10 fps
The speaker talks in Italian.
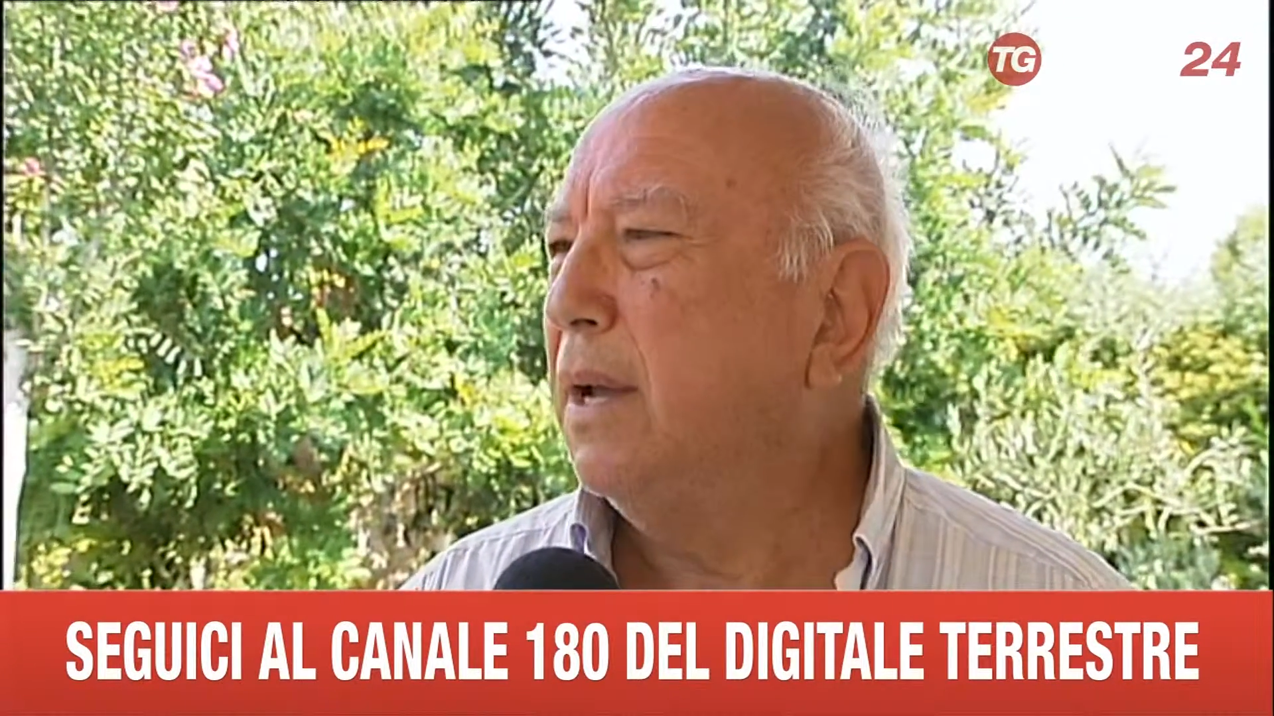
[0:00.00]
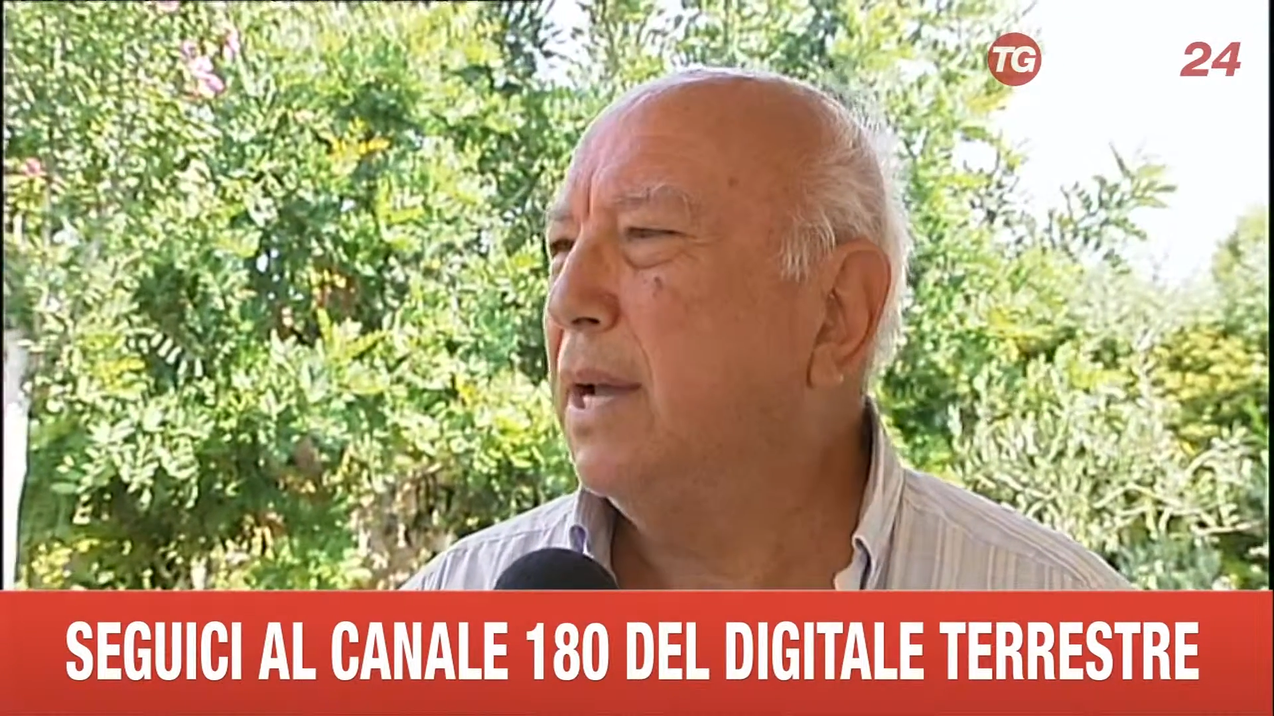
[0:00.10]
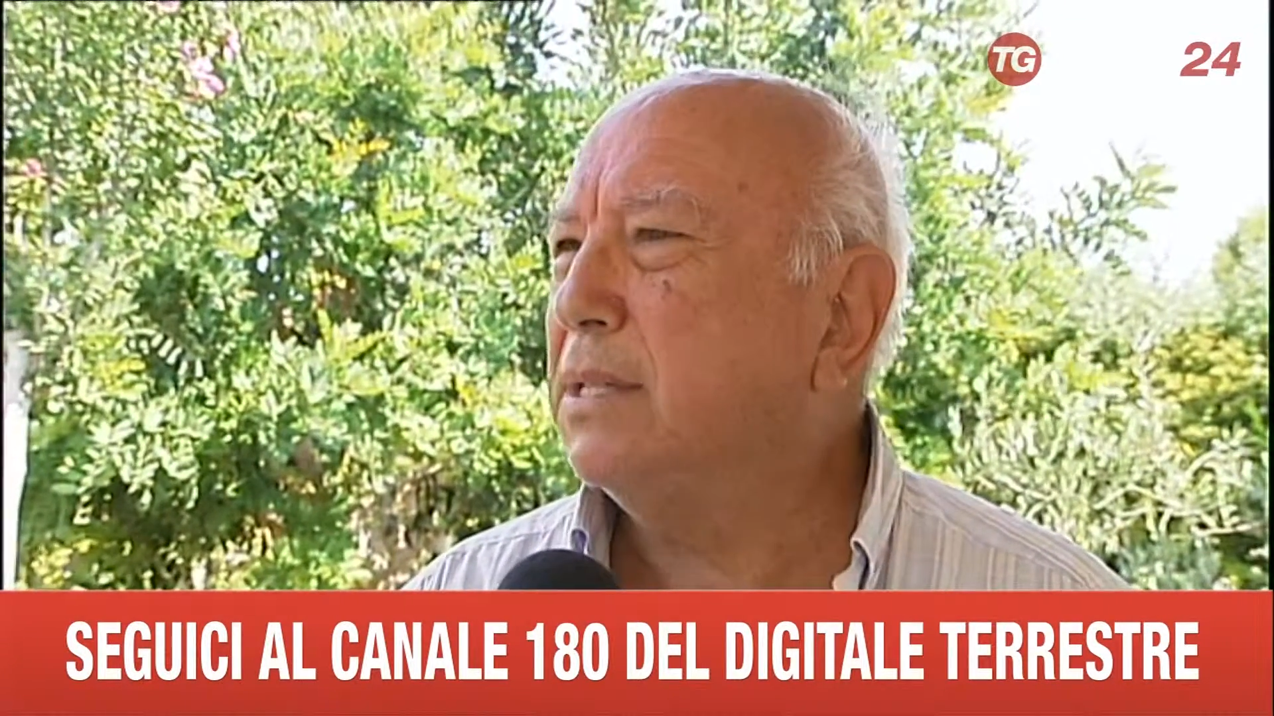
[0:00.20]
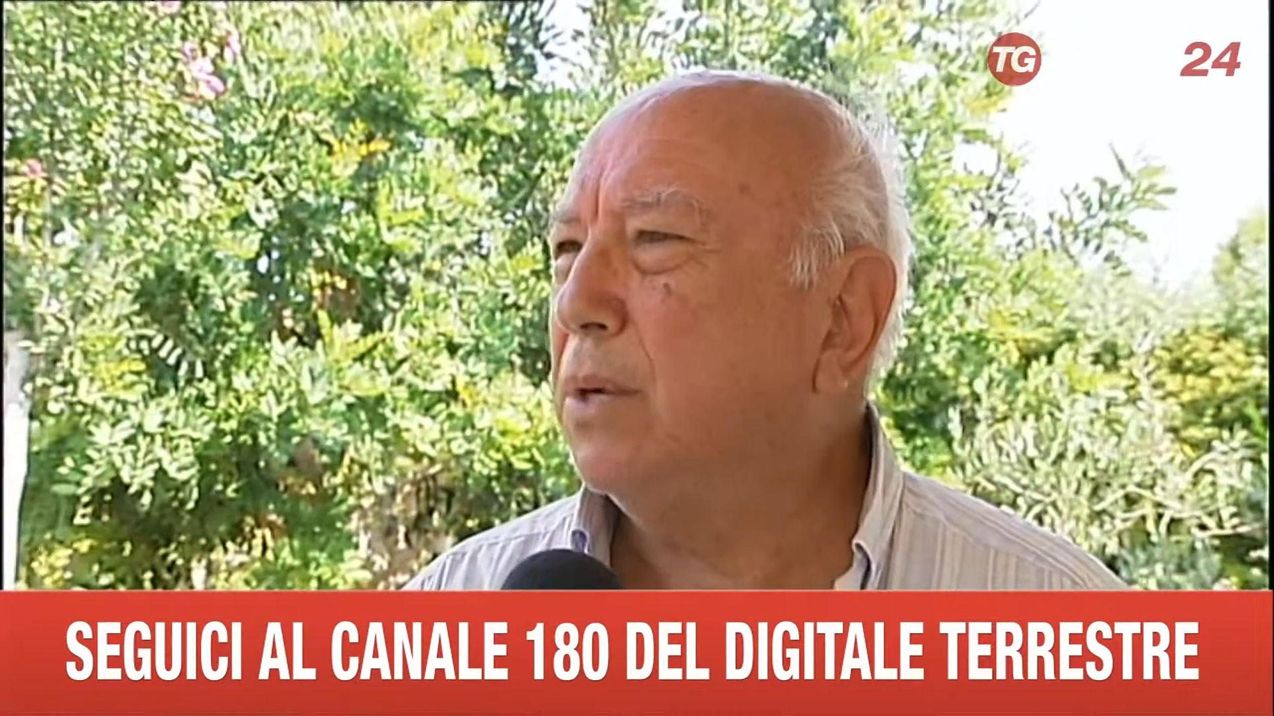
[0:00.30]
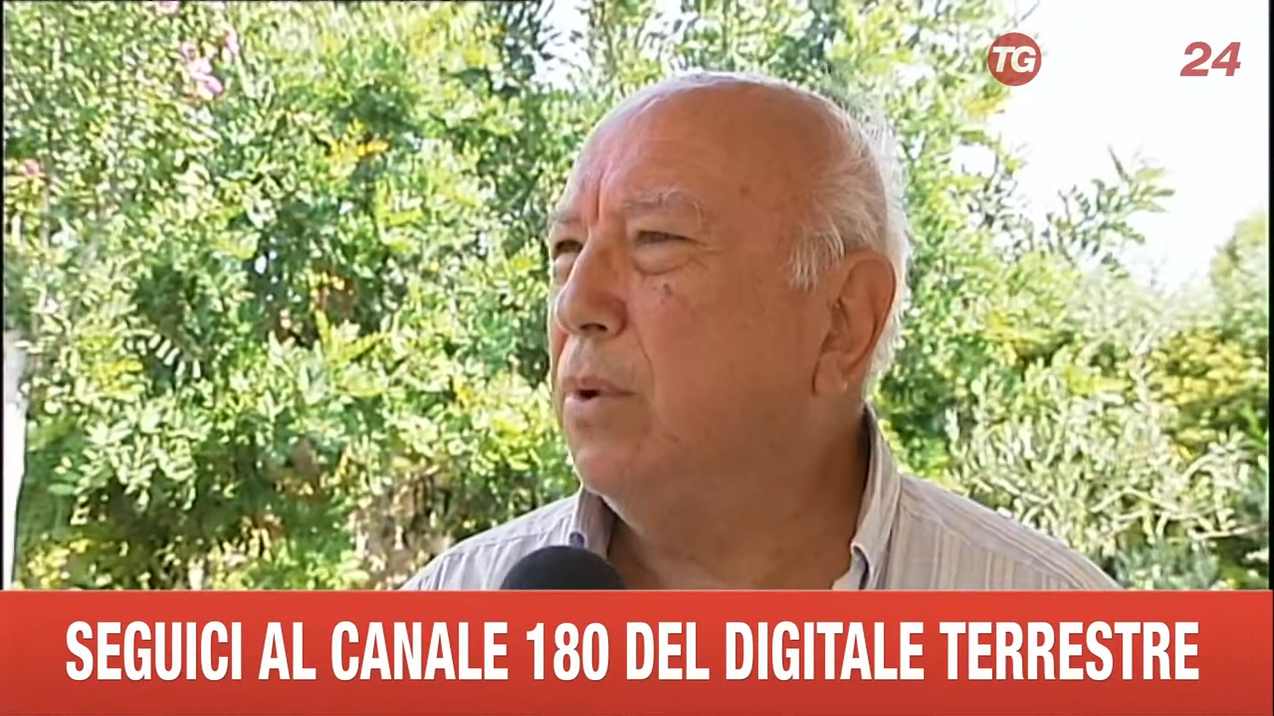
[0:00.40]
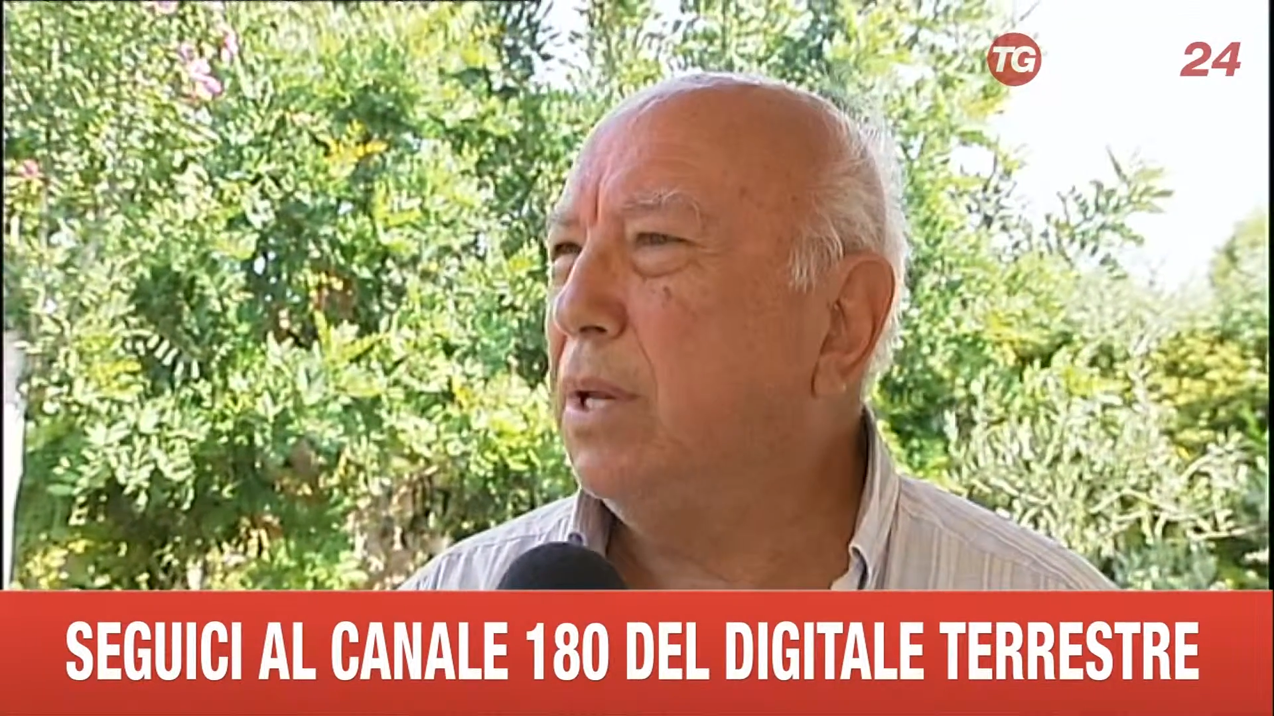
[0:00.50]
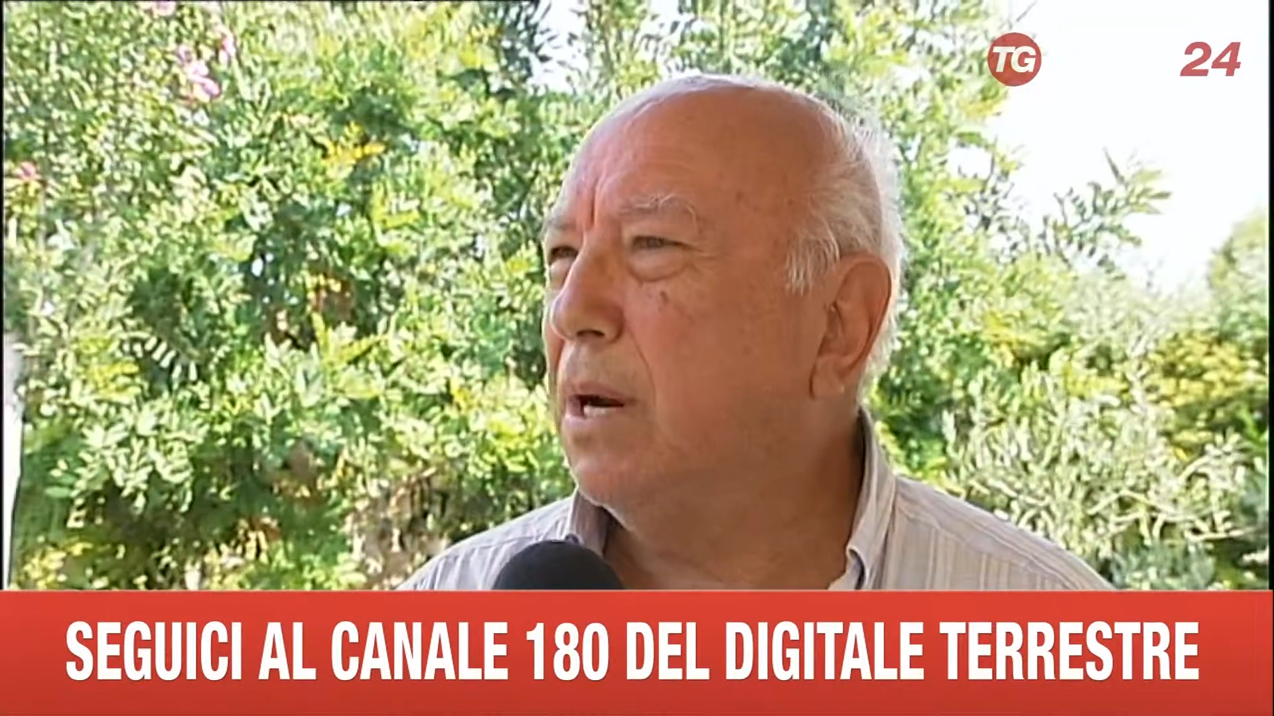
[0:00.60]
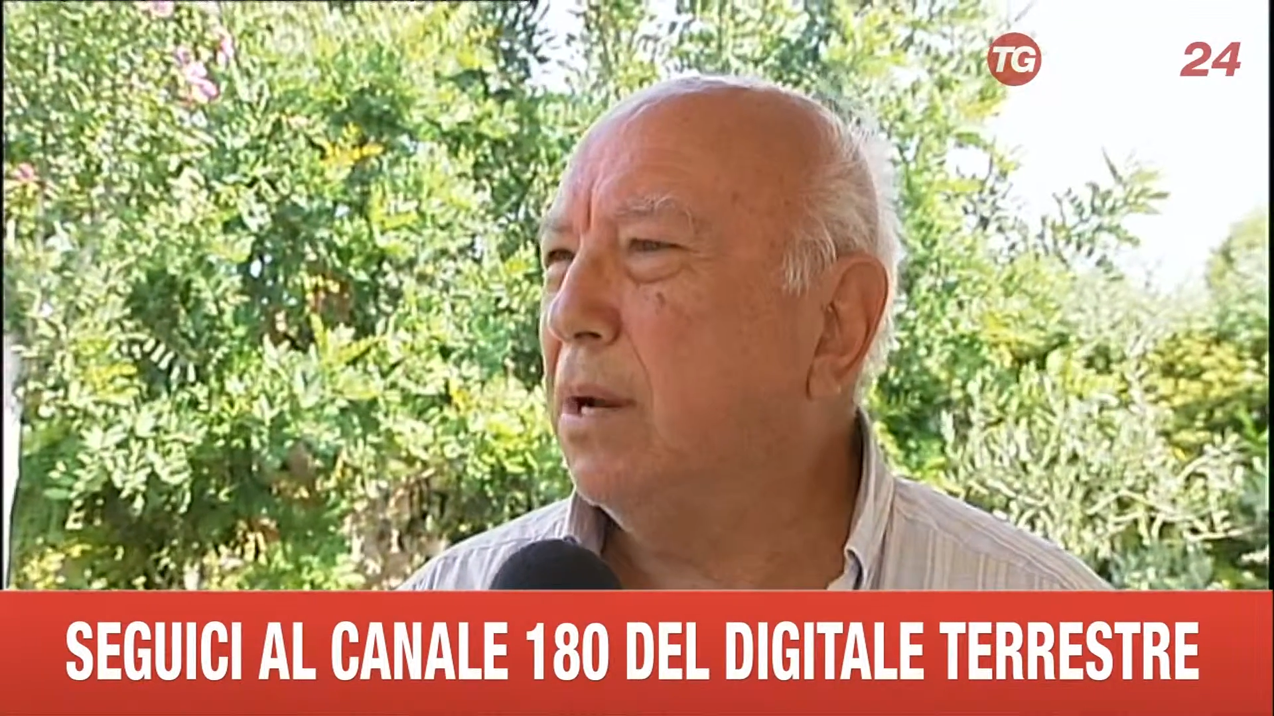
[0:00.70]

eseguire